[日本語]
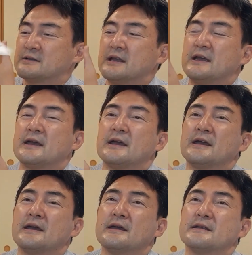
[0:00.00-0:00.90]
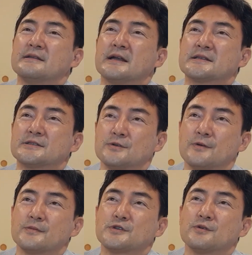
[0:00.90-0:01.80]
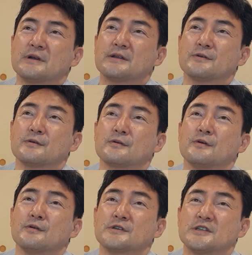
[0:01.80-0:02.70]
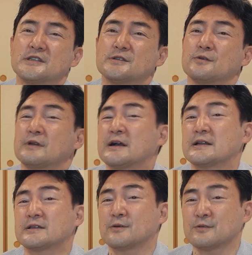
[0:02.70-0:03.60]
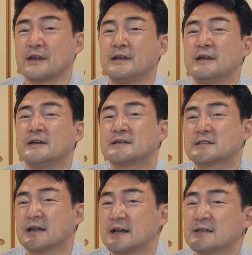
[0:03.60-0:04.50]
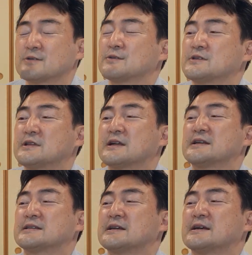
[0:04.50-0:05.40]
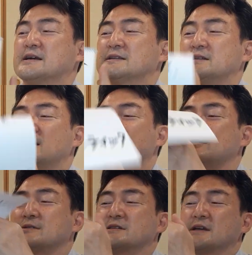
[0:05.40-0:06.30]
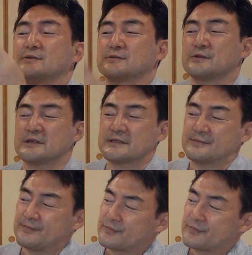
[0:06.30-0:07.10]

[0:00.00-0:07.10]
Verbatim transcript: で、えー、夏の初夏のこう湿度の上がってこないさらっとした風が感じられるようなサウンドです、